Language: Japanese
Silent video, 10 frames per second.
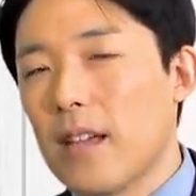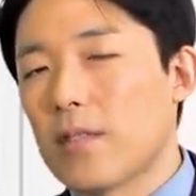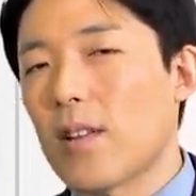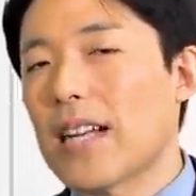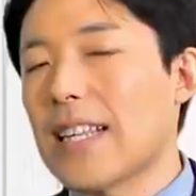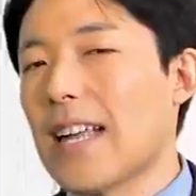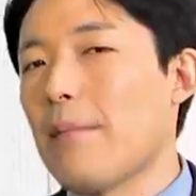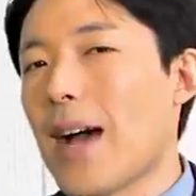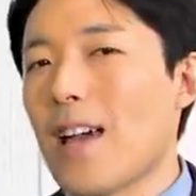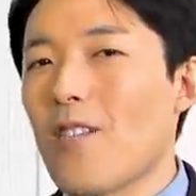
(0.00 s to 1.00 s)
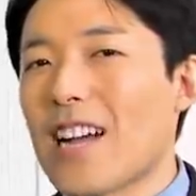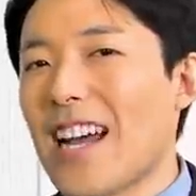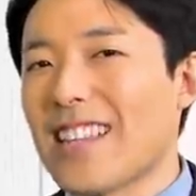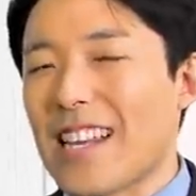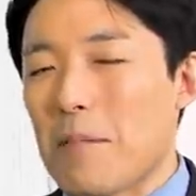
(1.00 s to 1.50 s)
それから名前を
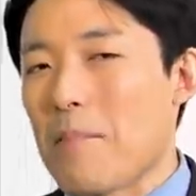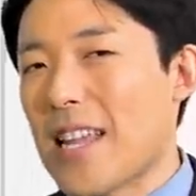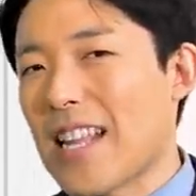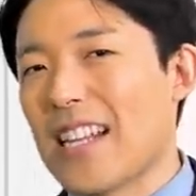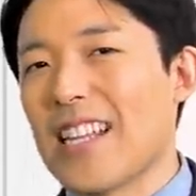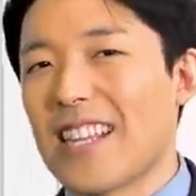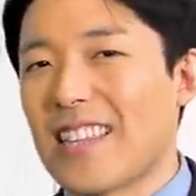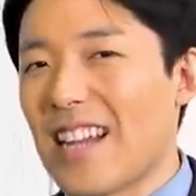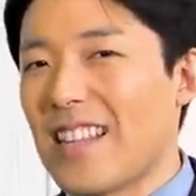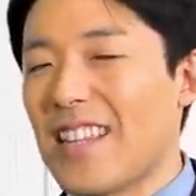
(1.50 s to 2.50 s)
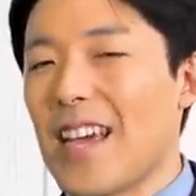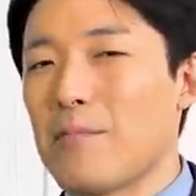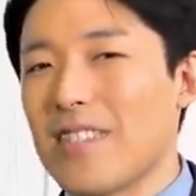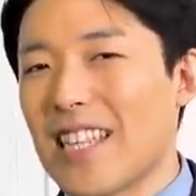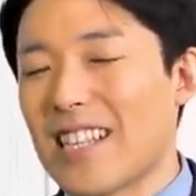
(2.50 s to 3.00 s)
変えたり、メタになったり、
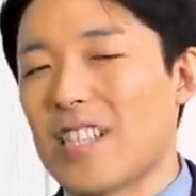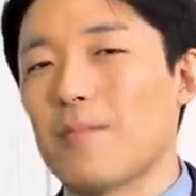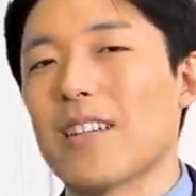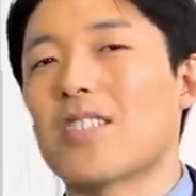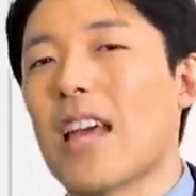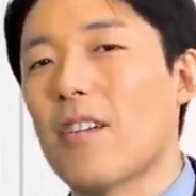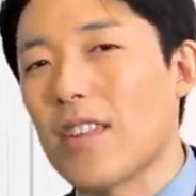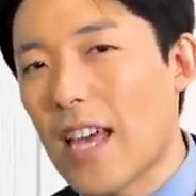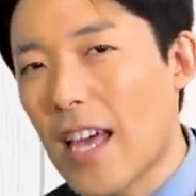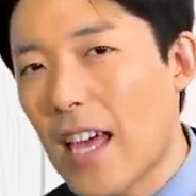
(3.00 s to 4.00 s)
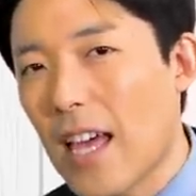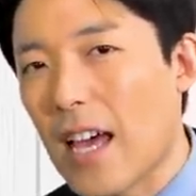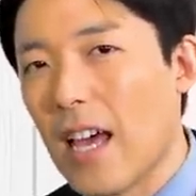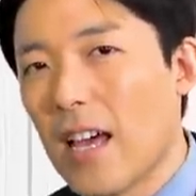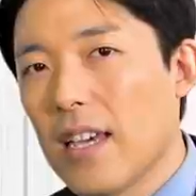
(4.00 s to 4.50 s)
DM になったりしましたよ
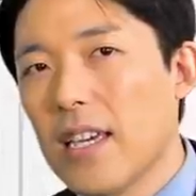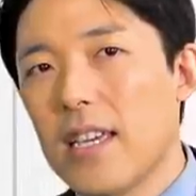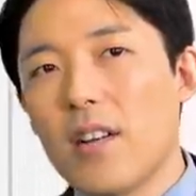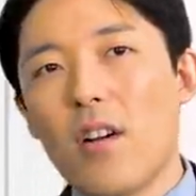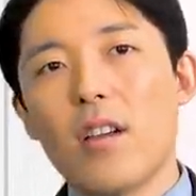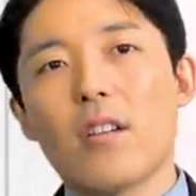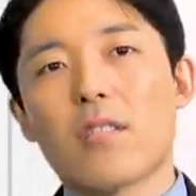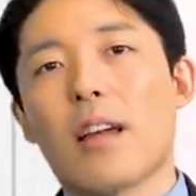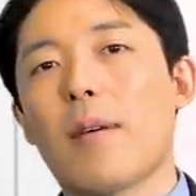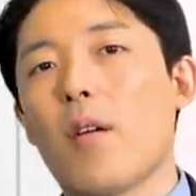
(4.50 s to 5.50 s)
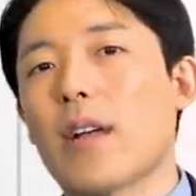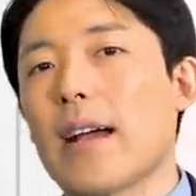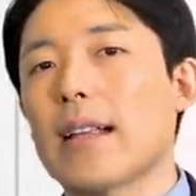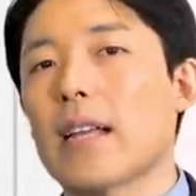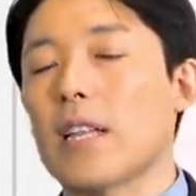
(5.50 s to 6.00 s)
ね。いろいろと名前を
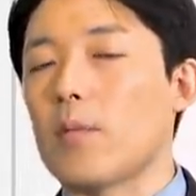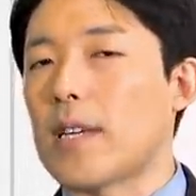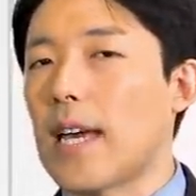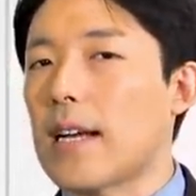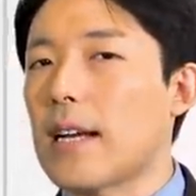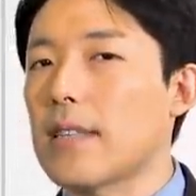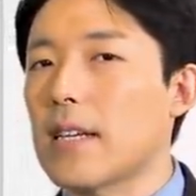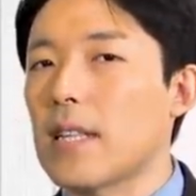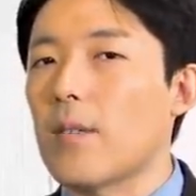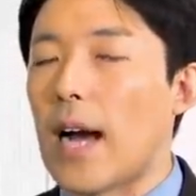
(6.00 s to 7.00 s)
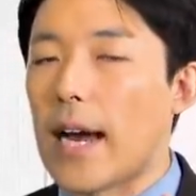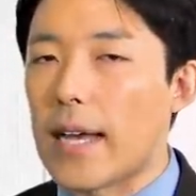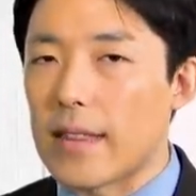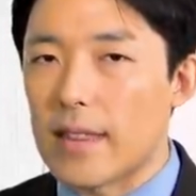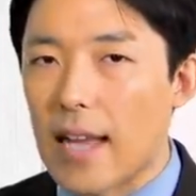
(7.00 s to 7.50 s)
変えたけども、結果的にはあ
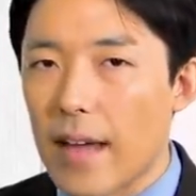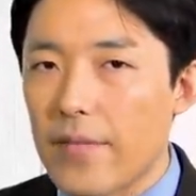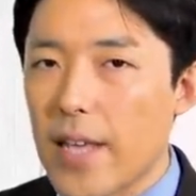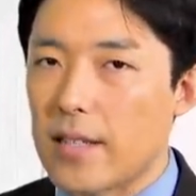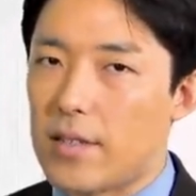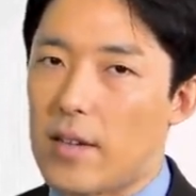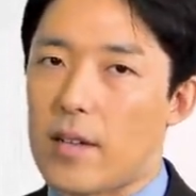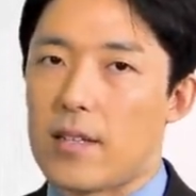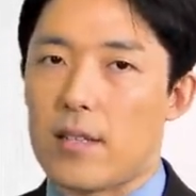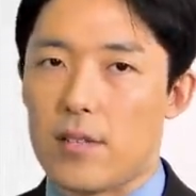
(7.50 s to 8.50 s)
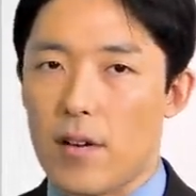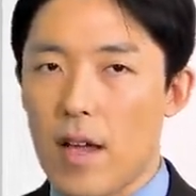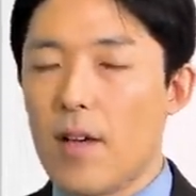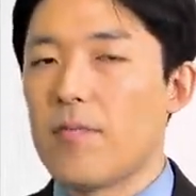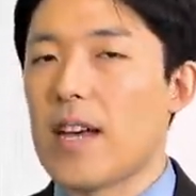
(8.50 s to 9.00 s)
れ断念したわけですよ。
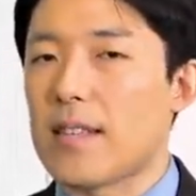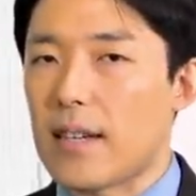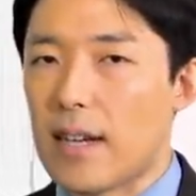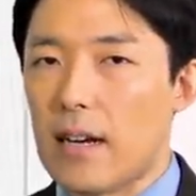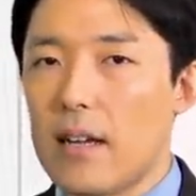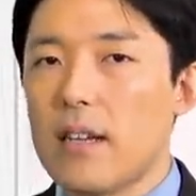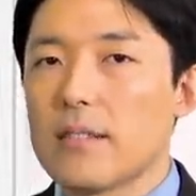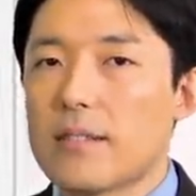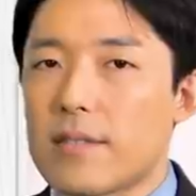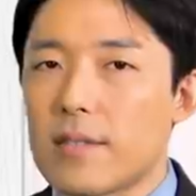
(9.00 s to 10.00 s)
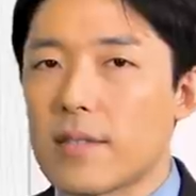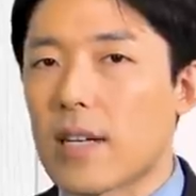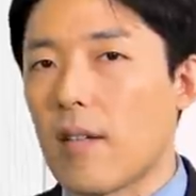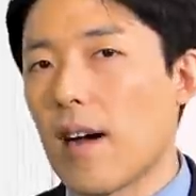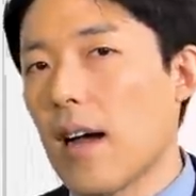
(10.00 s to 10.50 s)
なぜか。通
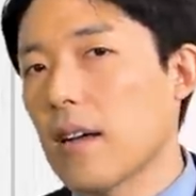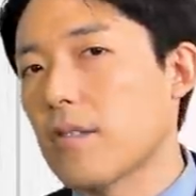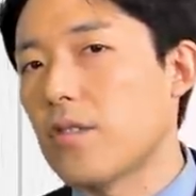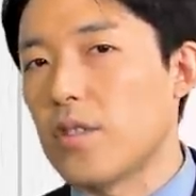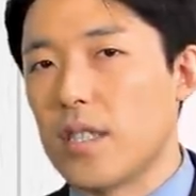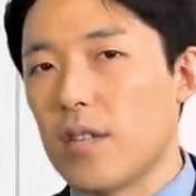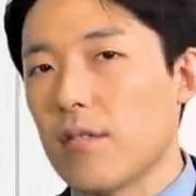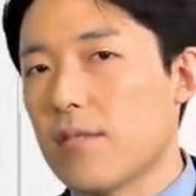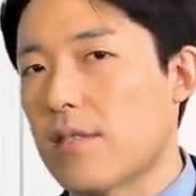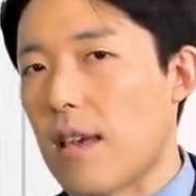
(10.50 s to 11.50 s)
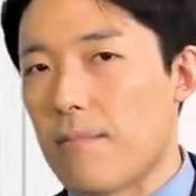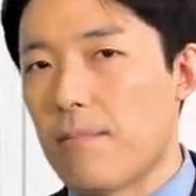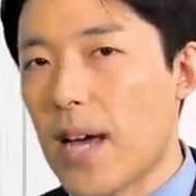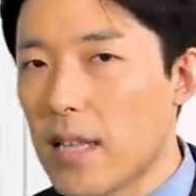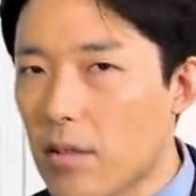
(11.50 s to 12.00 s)
貨は国の
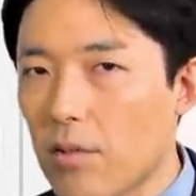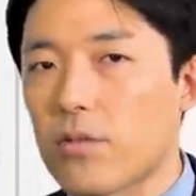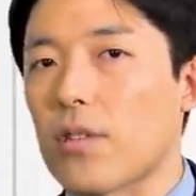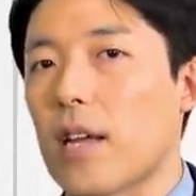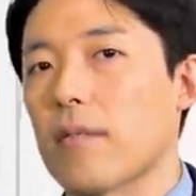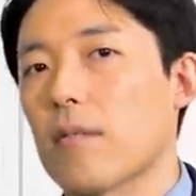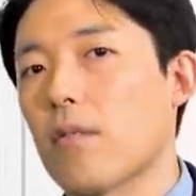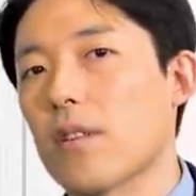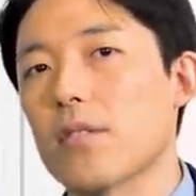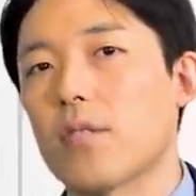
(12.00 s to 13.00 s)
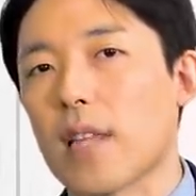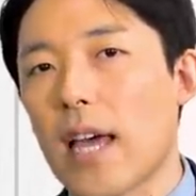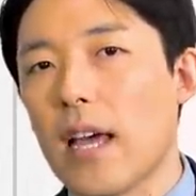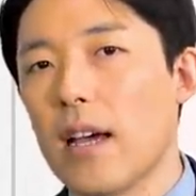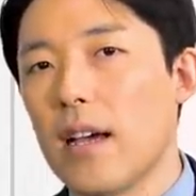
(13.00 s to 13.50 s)
1000倍特許だ。これですよ
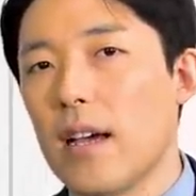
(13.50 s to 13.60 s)
ね。